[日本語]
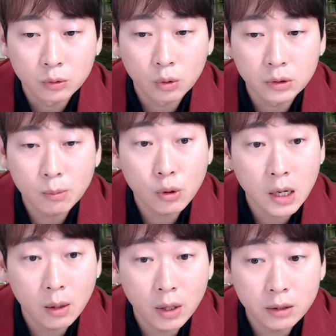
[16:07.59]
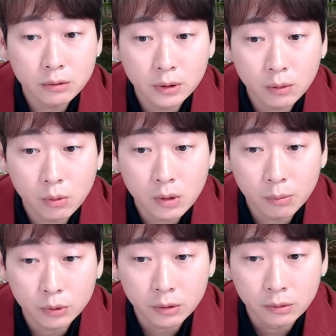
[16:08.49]
とても可愛くて好感
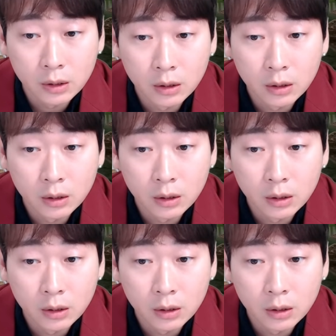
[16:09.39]
持てる。